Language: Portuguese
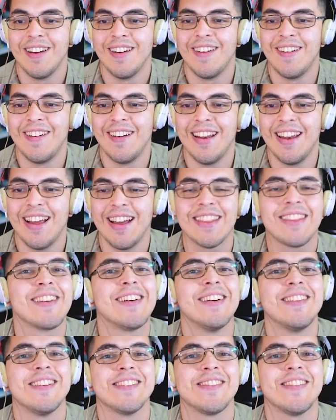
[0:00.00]
Olha a
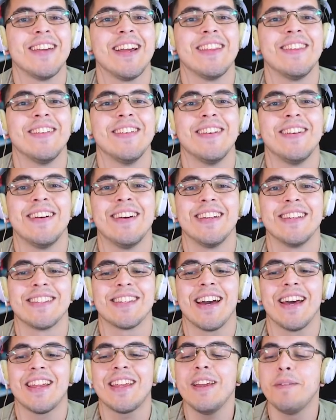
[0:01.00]
Torre dos Vingadores,
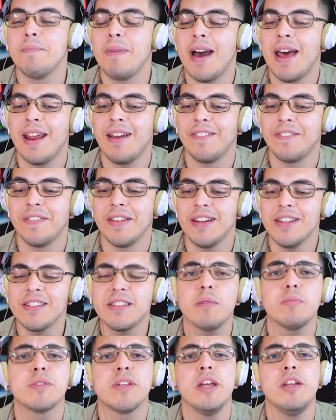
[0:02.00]
cara, que maravilha!
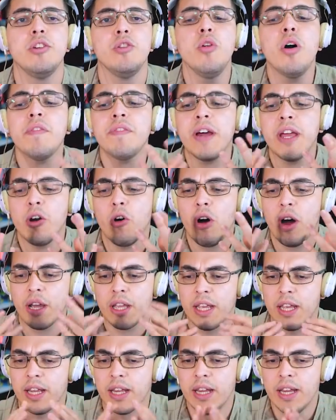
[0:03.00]
Estamos em Nova
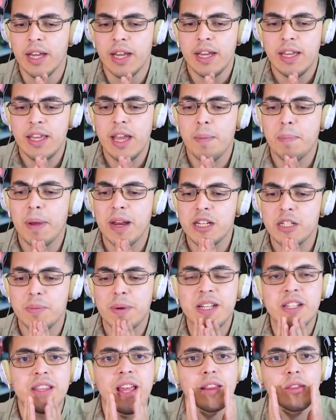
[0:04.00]
York e
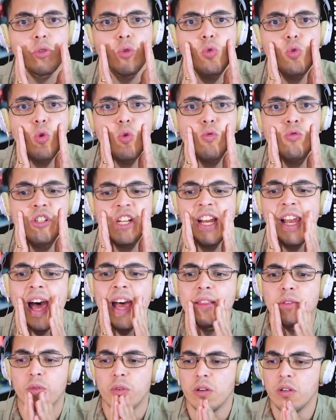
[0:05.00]
aparentemente está tudo
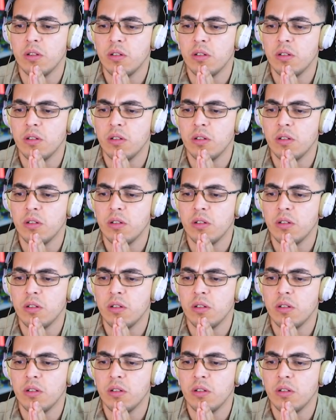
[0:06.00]
congelado.